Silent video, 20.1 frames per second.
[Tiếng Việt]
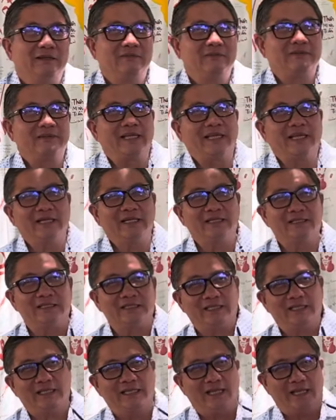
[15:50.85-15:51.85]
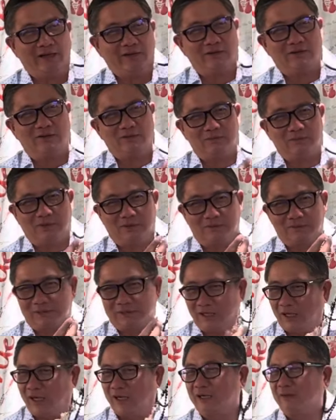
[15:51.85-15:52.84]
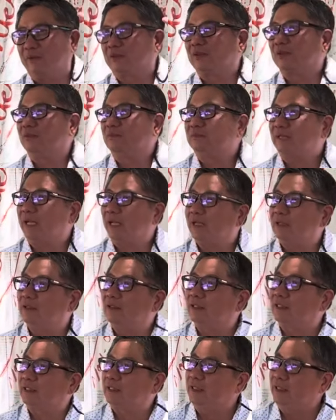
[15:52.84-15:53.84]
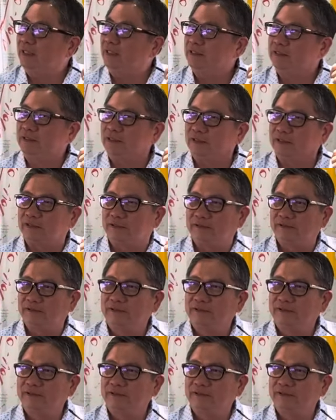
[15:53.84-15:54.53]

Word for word: mình thấy người kia đeo cục hột sòn mình cũng ghét gọi là kiến trượt